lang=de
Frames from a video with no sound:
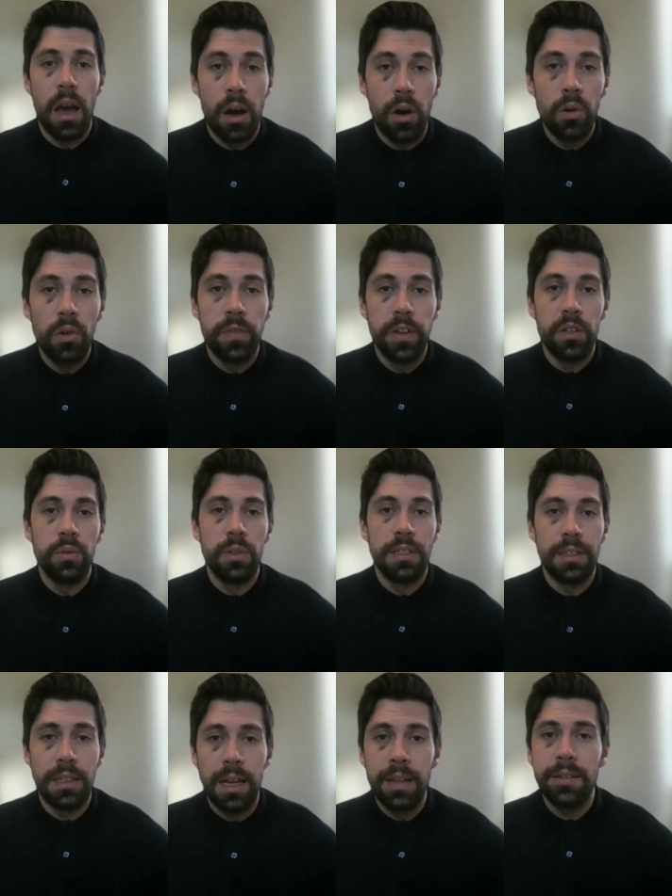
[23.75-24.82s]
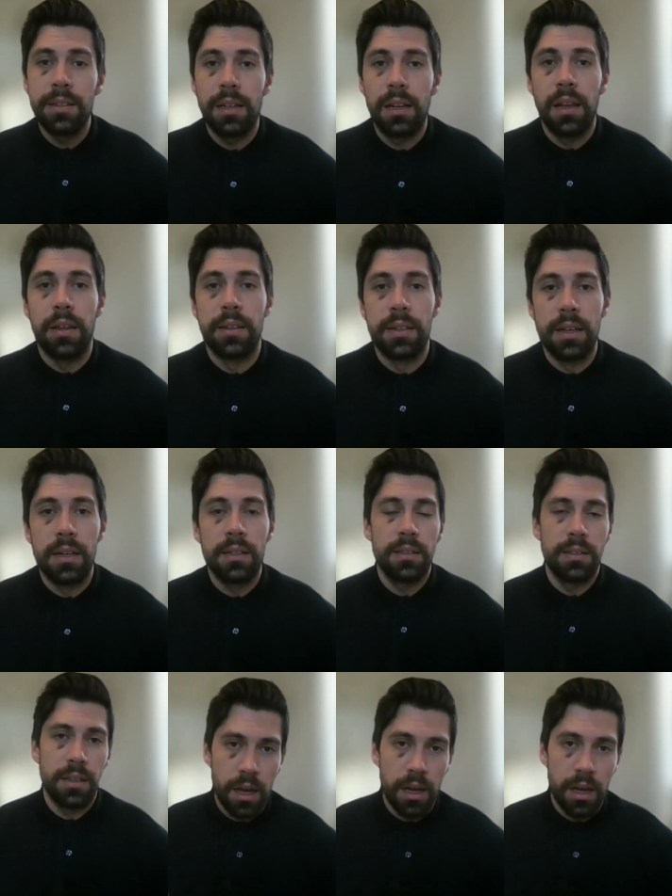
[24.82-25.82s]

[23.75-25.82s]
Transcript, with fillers: auch wenn du ihnen ganz klar sagst,